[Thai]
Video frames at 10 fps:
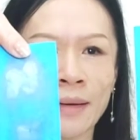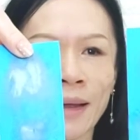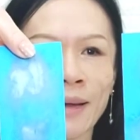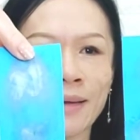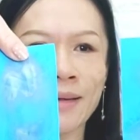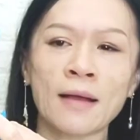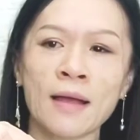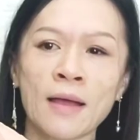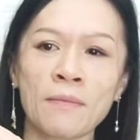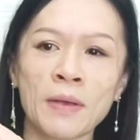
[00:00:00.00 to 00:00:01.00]
เนี่ย
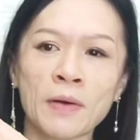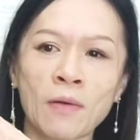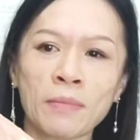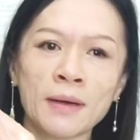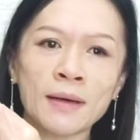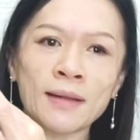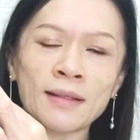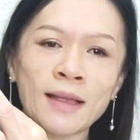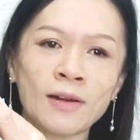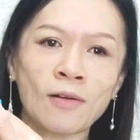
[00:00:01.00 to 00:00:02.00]
มีรองพื้น
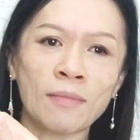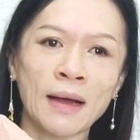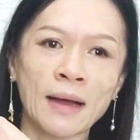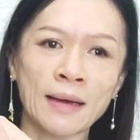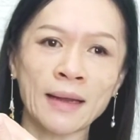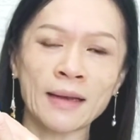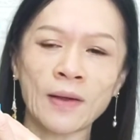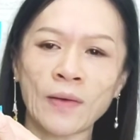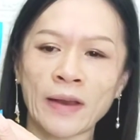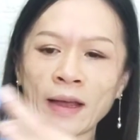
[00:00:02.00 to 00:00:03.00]
ติดออกมานิดห
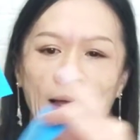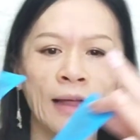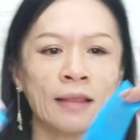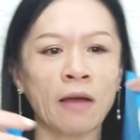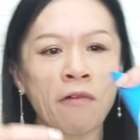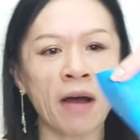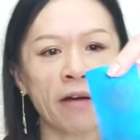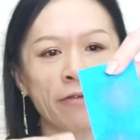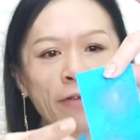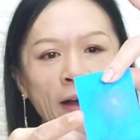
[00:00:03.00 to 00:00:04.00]
น่อยนะคะแต่ว่า
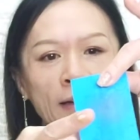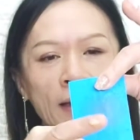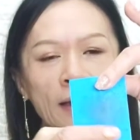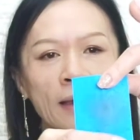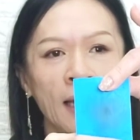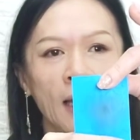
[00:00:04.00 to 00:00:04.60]
ฝั่งที่